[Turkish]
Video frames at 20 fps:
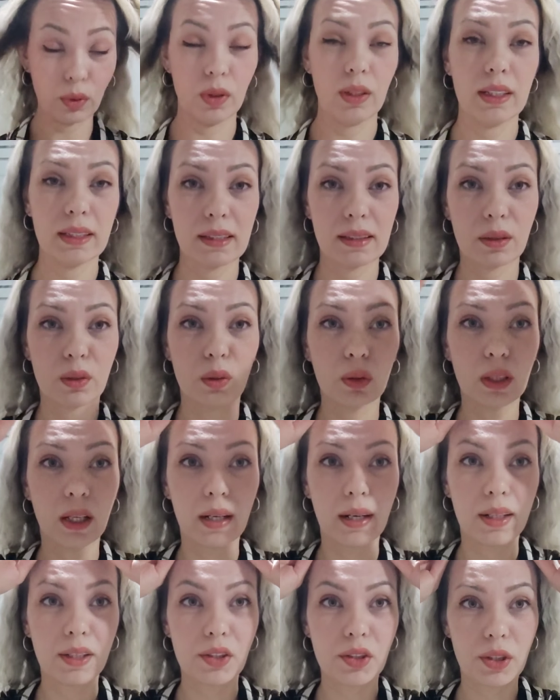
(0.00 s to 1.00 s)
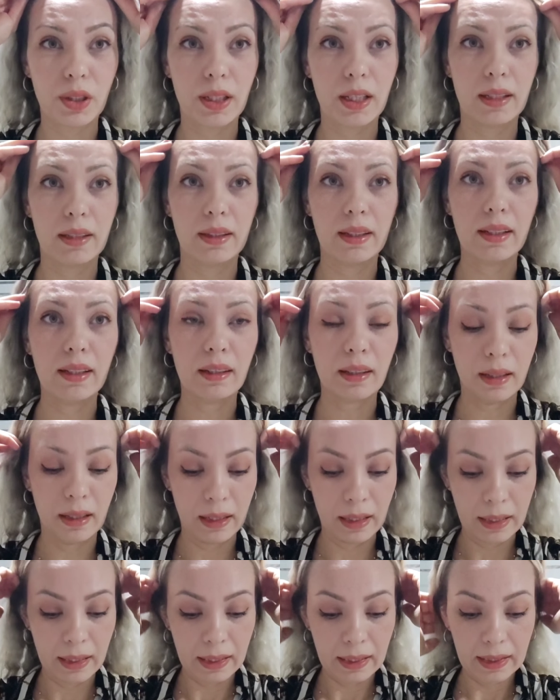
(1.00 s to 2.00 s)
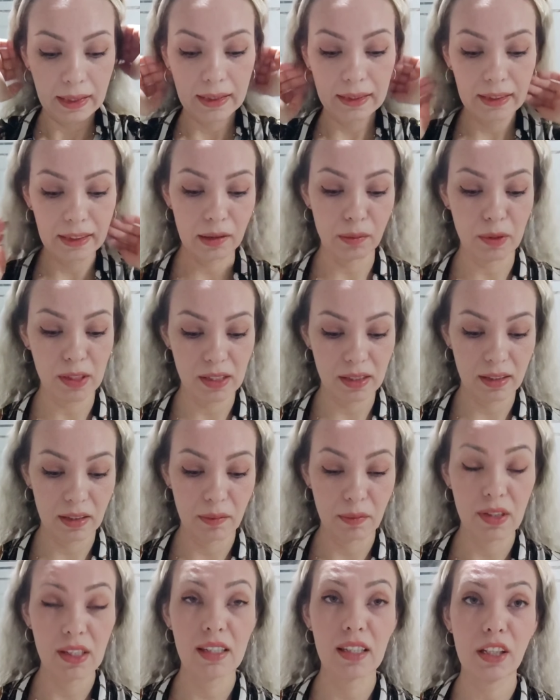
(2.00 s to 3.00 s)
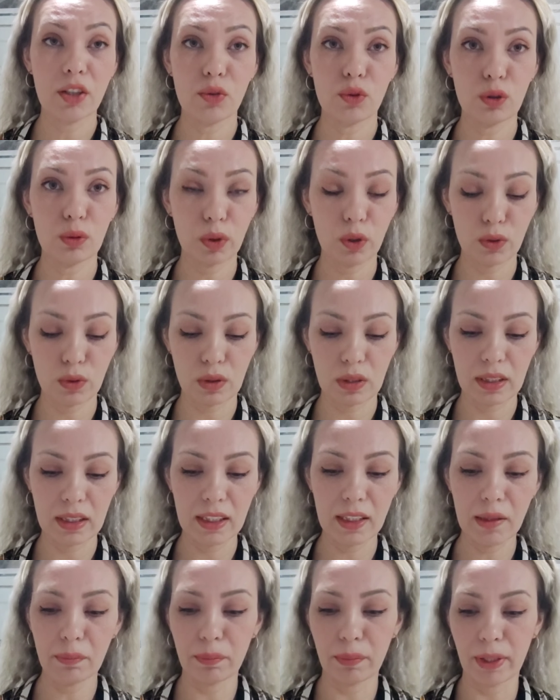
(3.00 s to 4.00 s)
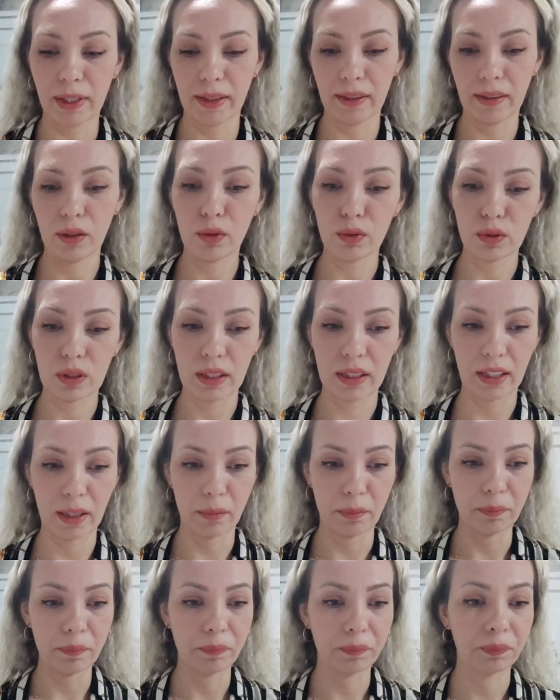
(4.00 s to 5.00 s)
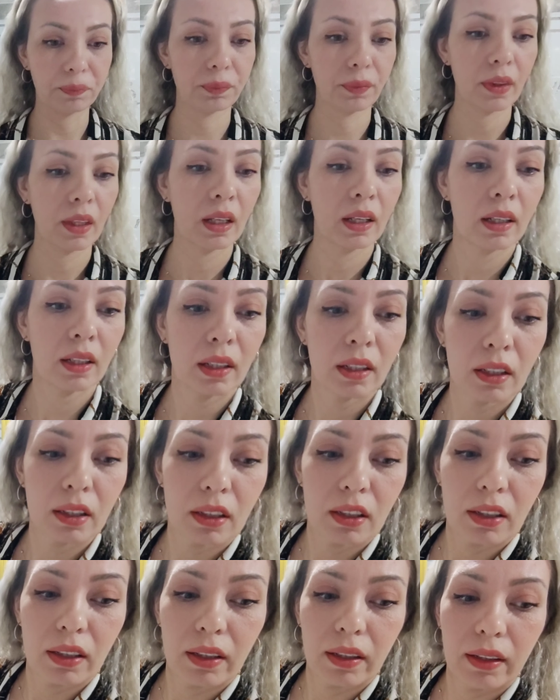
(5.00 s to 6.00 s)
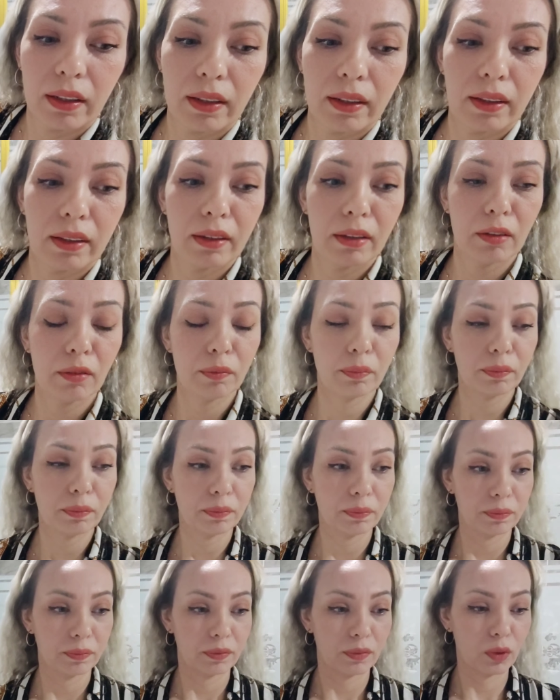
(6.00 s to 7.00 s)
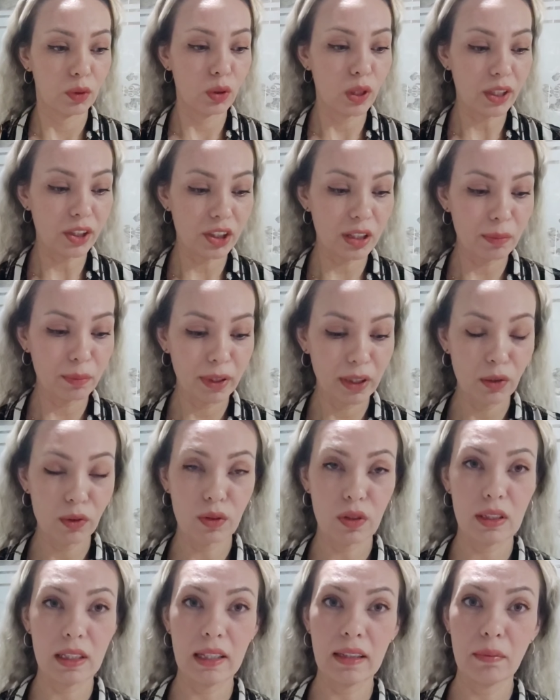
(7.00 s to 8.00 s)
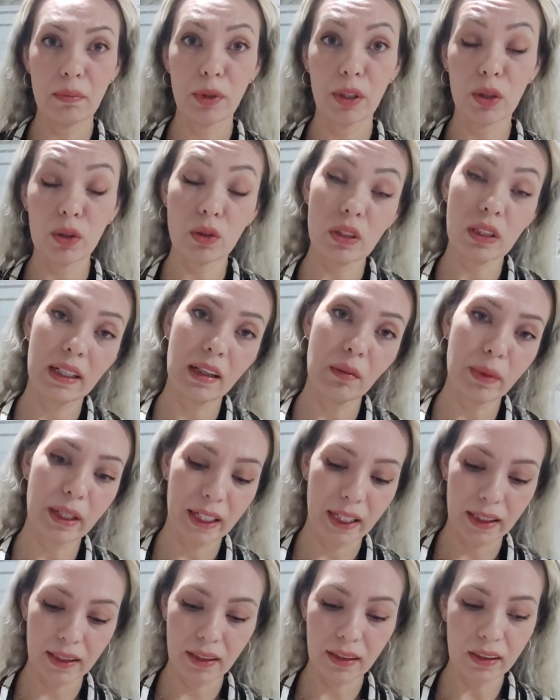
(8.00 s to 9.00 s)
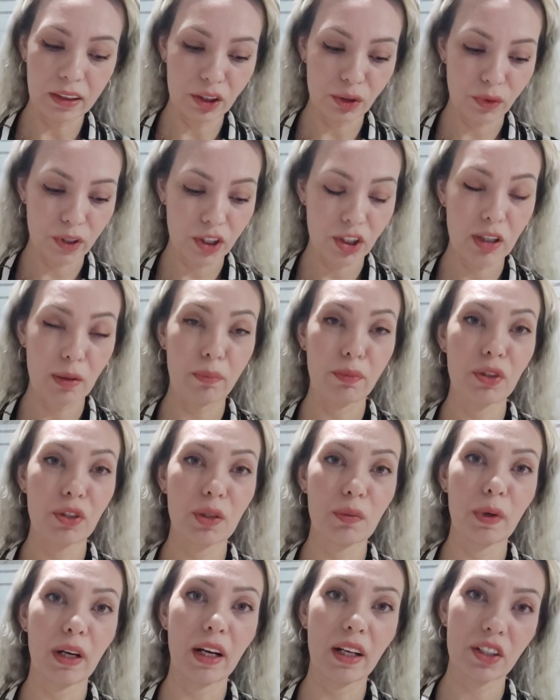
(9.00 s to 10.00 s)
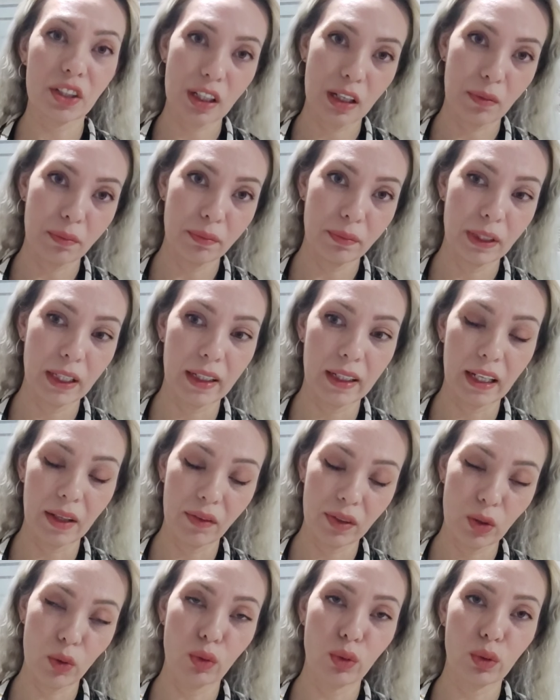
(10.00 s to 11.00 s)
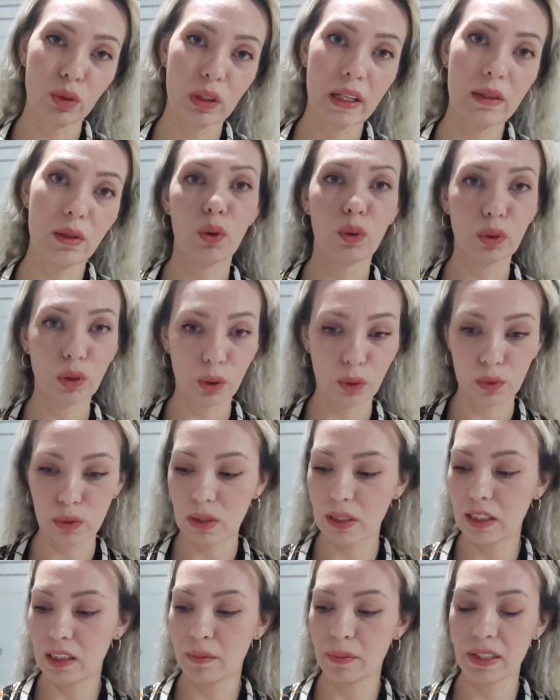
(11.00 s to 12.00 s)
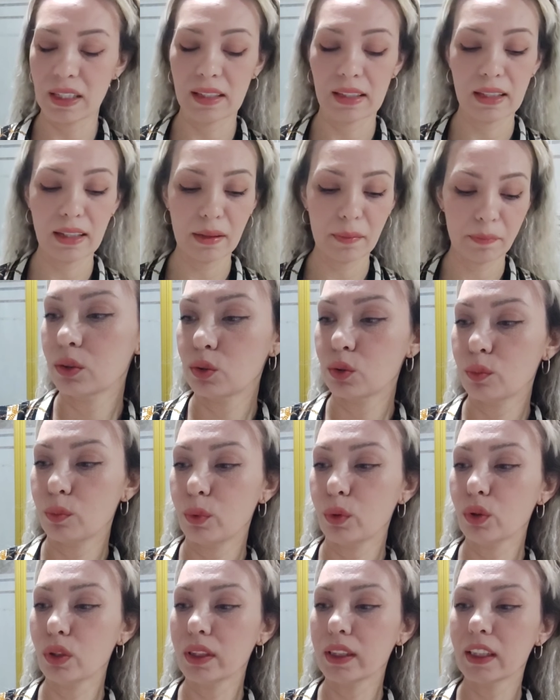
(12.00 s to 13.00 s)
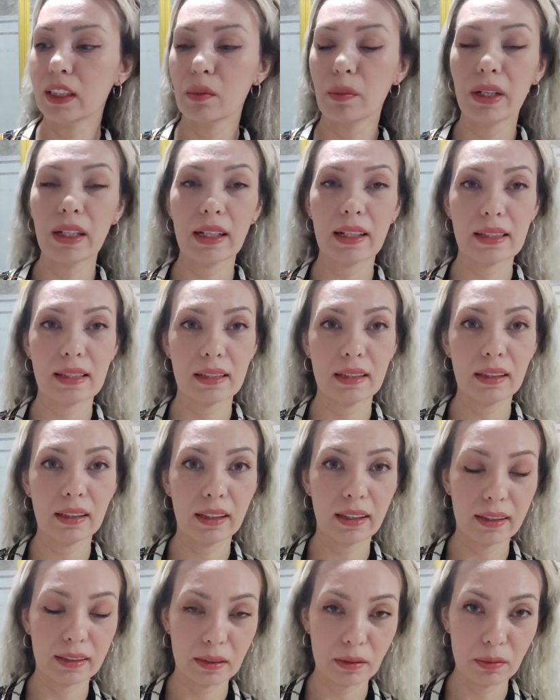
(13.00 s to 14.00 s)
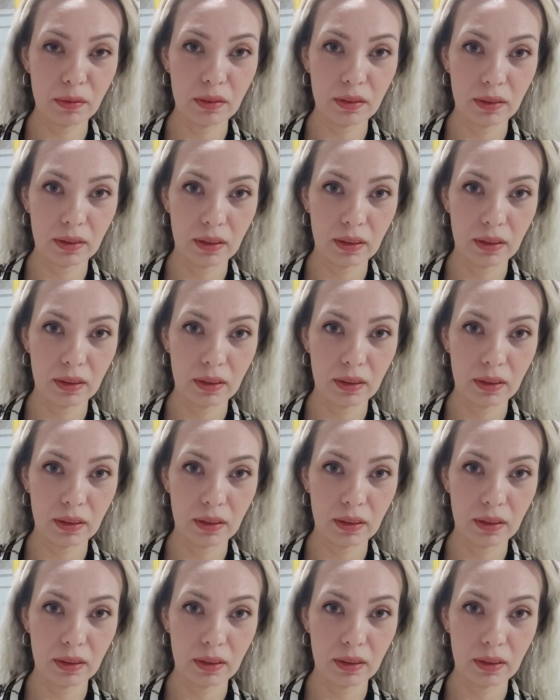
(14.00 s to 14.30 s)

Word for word: Bugün hazır yollar açıkken de gidelim istedim. Size şunu göstereyim mi? Göstereyim. Ee, dün akşam Migros'tan, Migros Sanal Market'ten alışveriş yapmıştım. Akşam yani eve döndükten sonra onu da gösteririm size. Şu Botanica markasının keratin